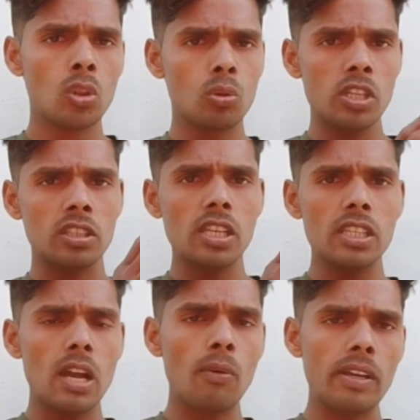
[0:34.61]
तो देखते हैं
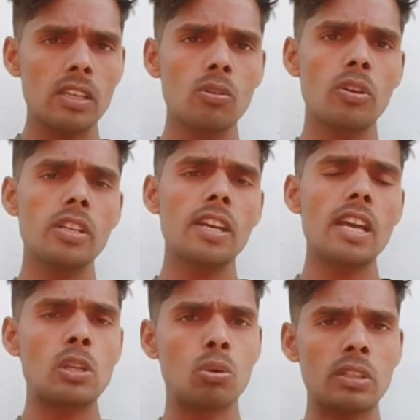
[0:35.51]
क्या हुआ कि वही है
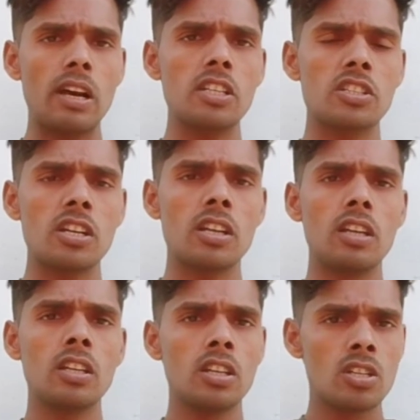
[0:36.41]
या छोटा स्टैंड है
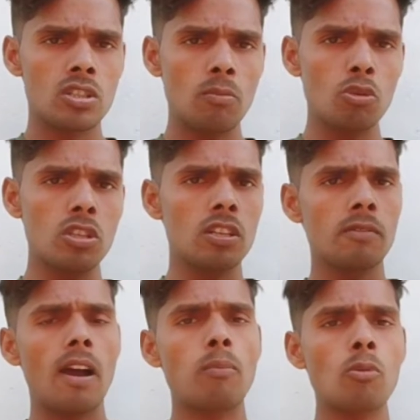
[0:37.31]
सब कुछ
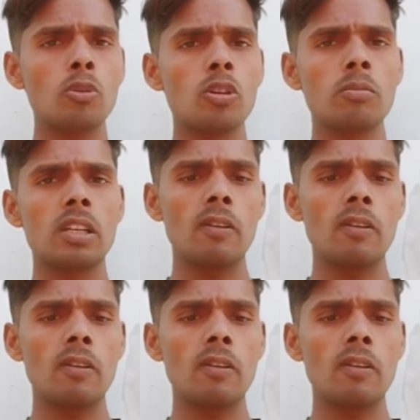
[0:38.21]
आपको वीडियो में मिलने